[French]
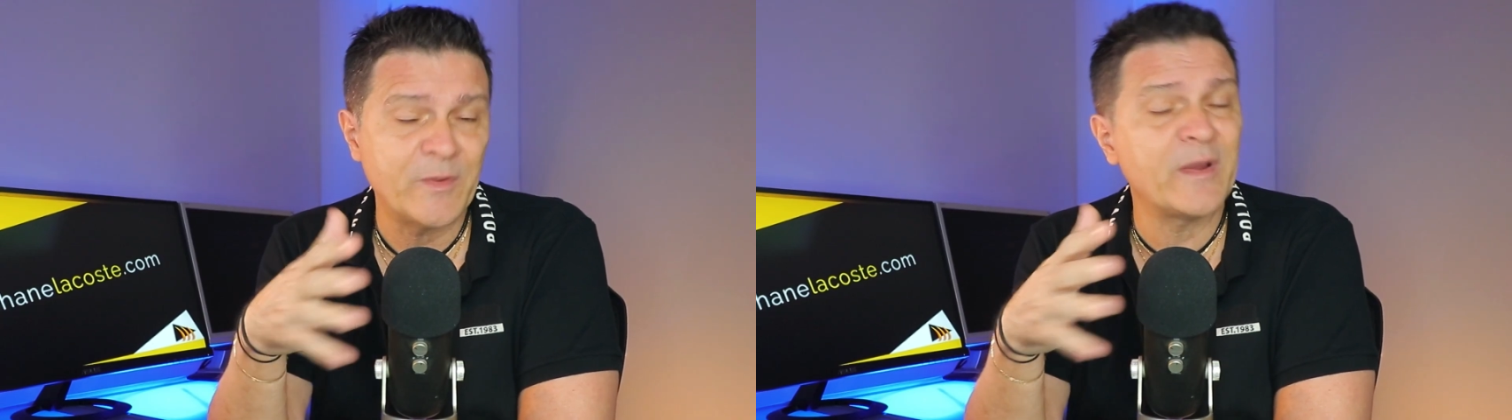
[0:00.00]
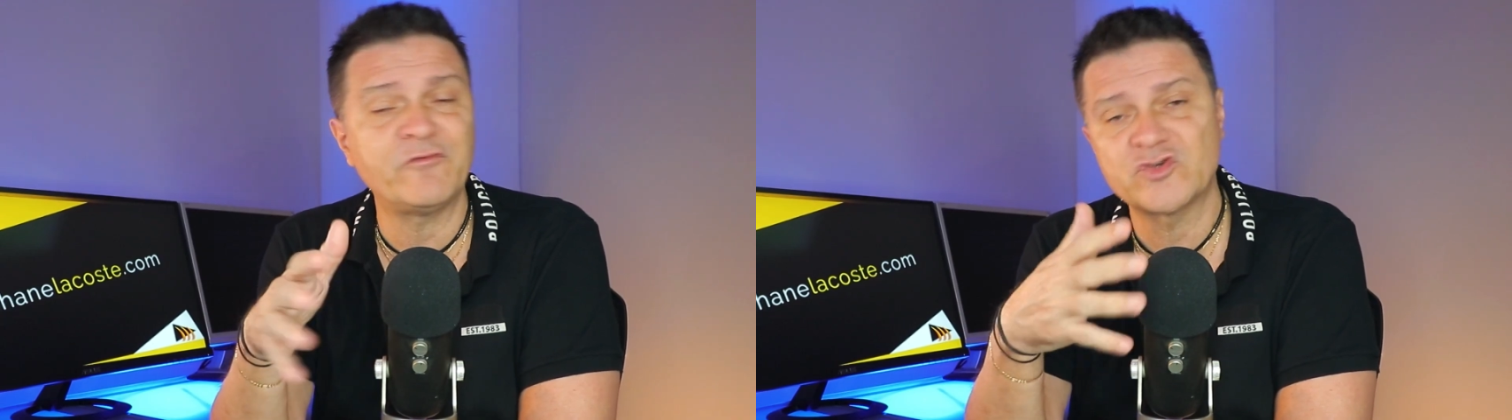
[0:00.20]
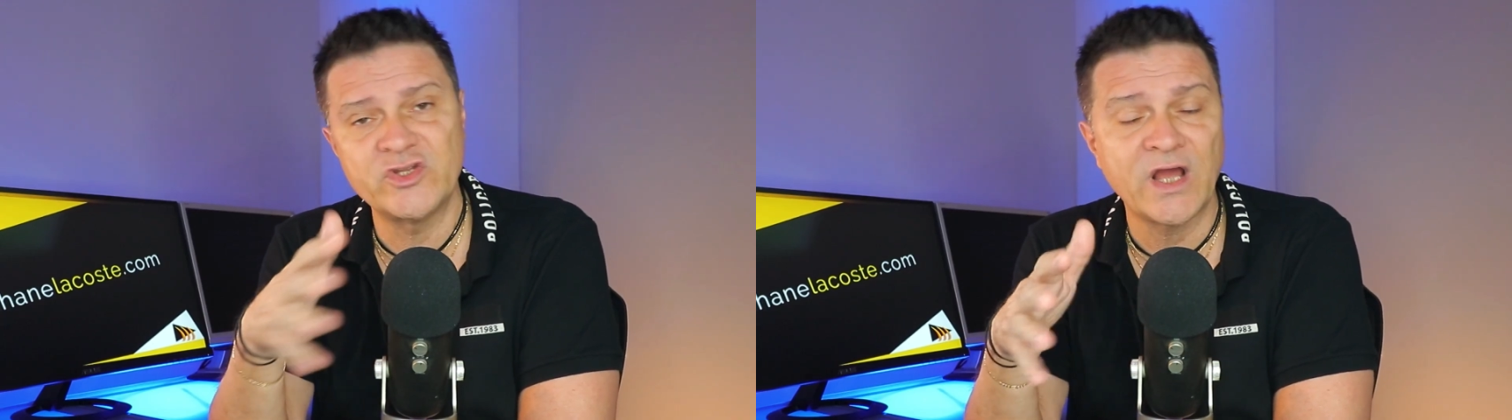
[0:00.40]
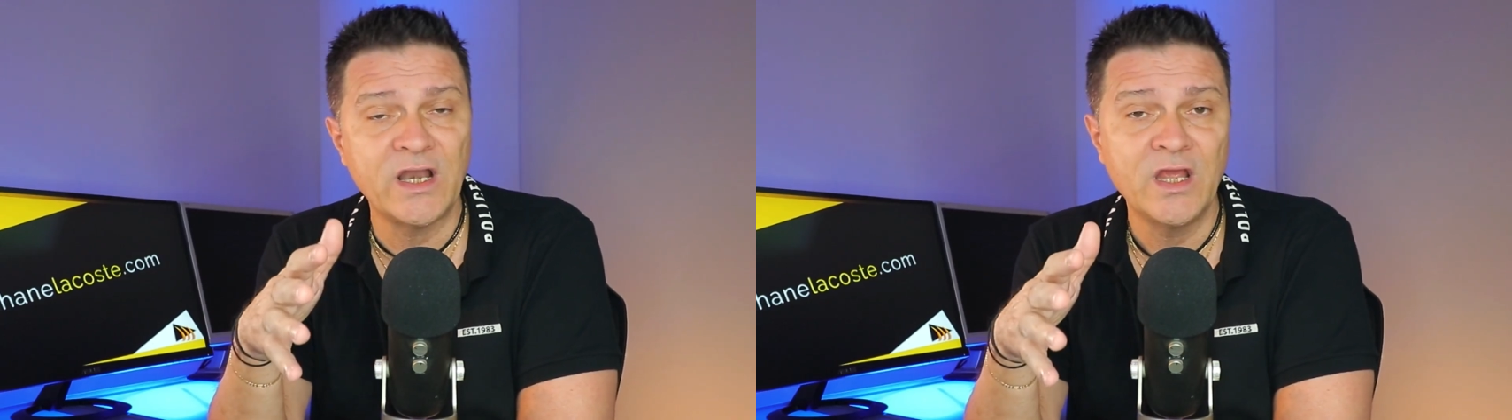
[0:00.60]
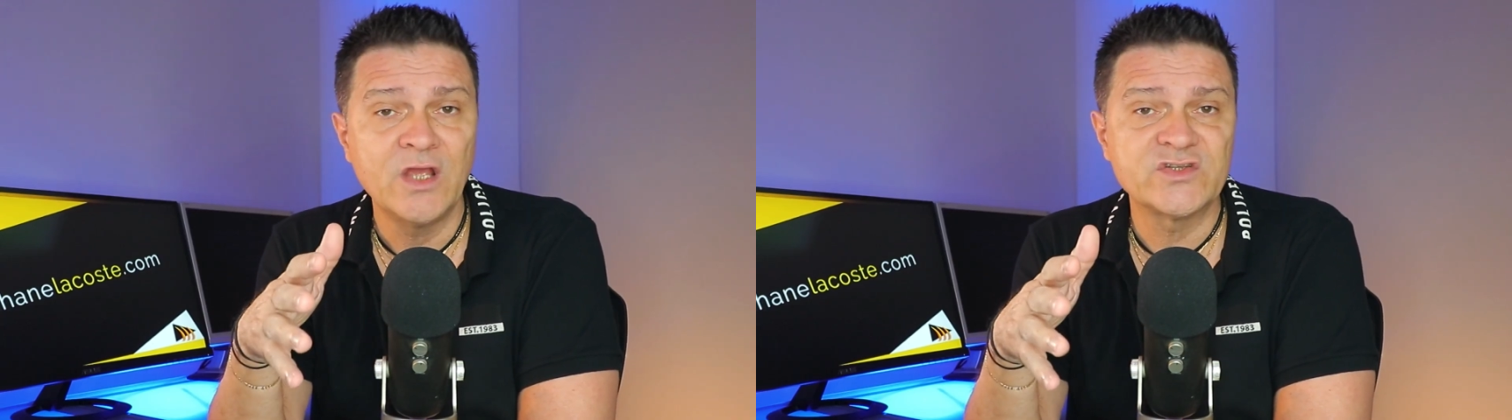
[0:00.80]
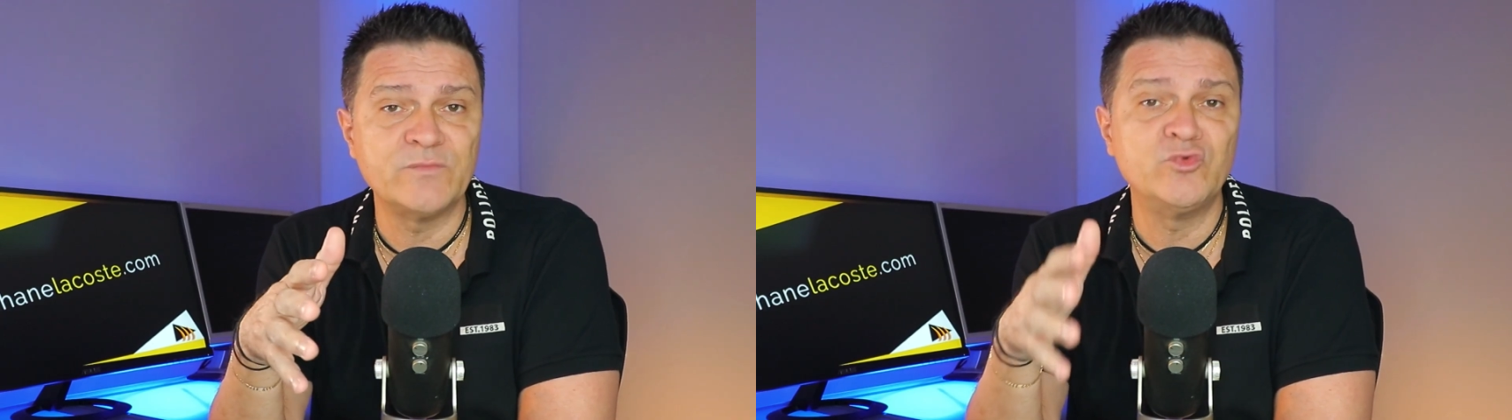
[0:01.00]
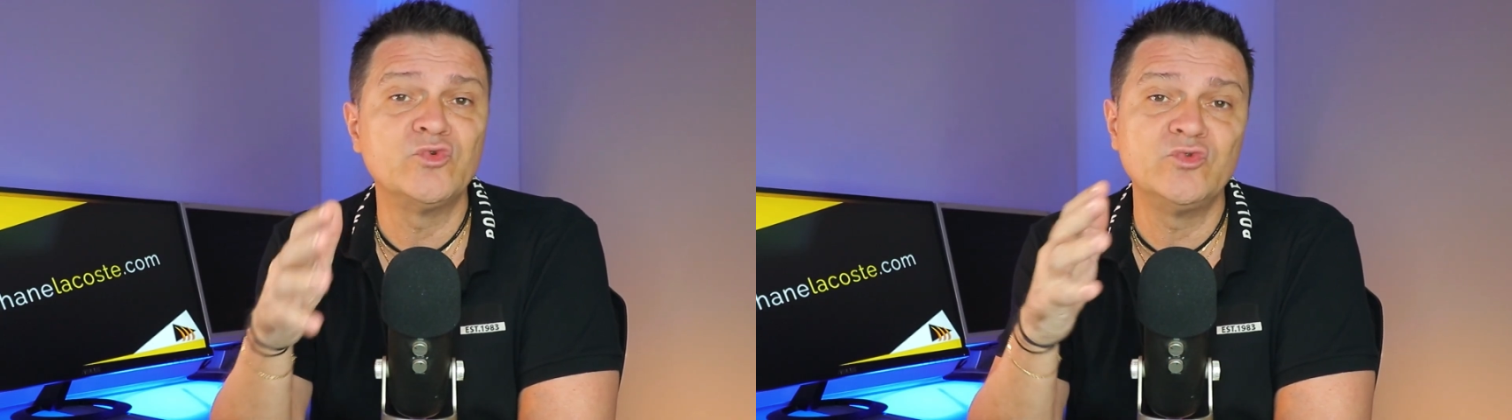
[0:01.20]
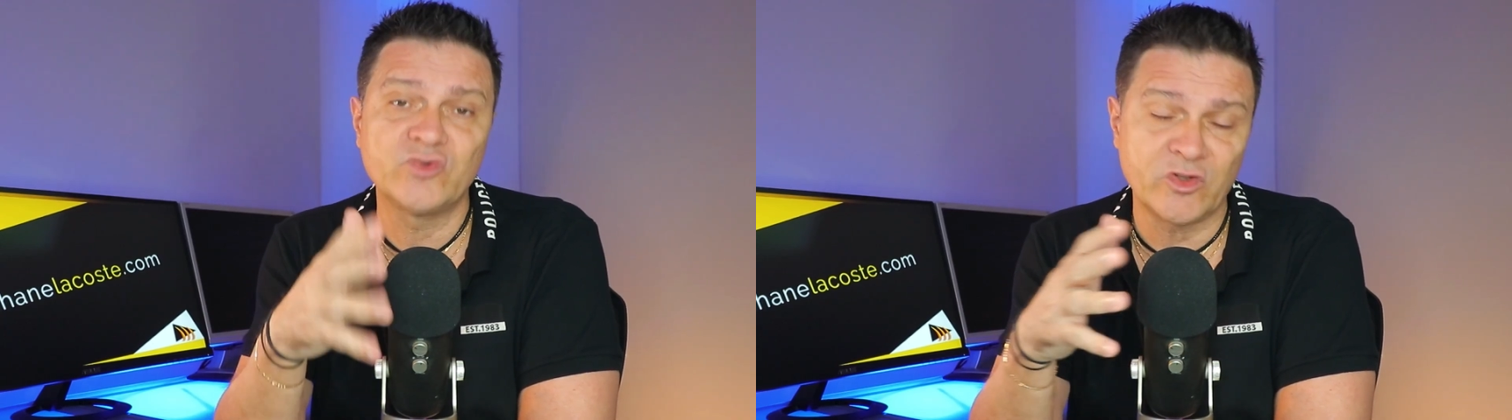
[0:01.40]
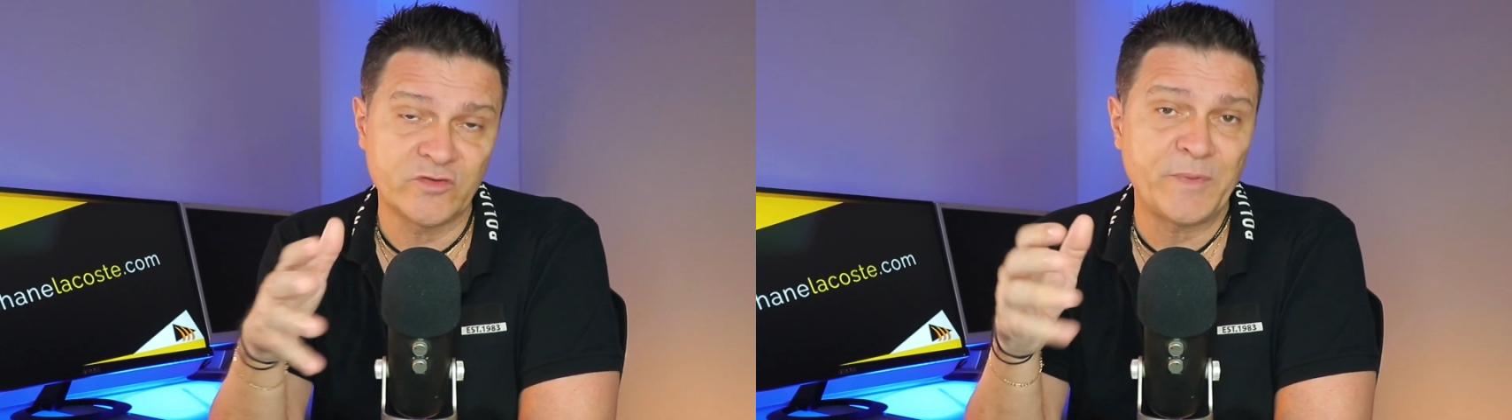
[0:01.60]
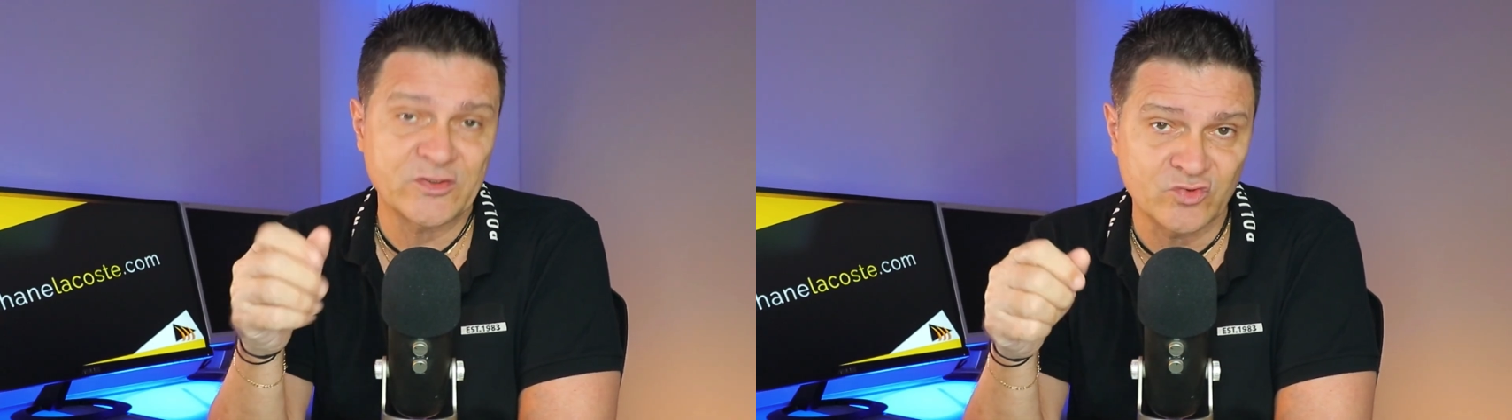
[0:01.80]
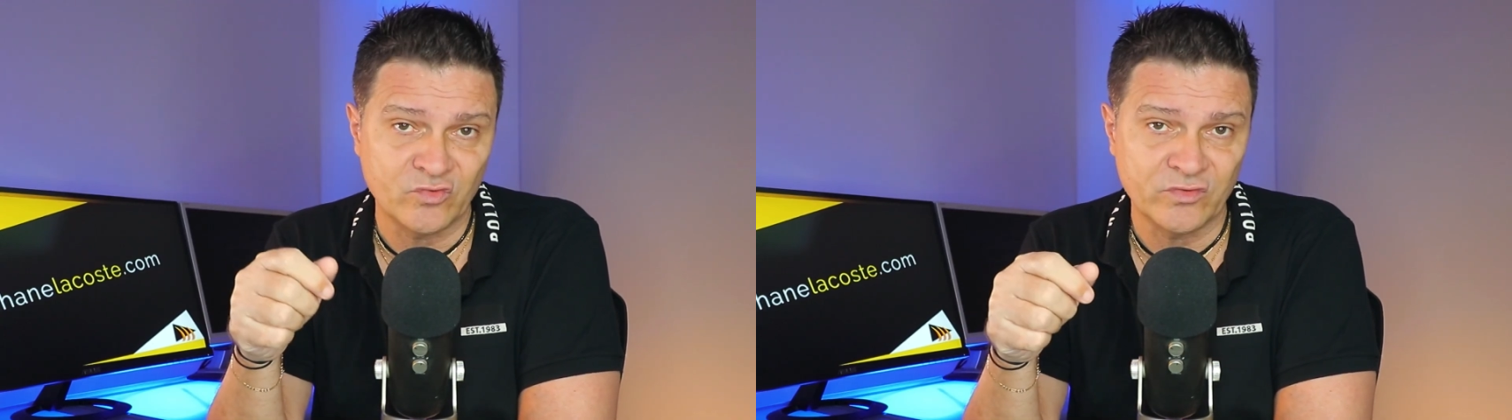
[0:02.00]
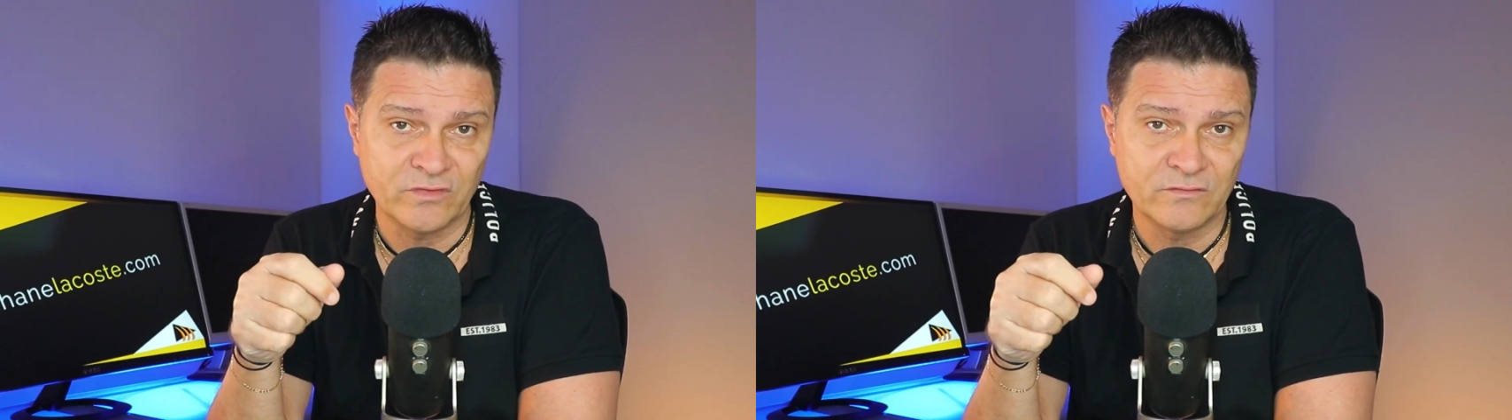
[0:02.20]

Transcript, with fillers: Mais bref en c'est plutôt du 30 par seconde.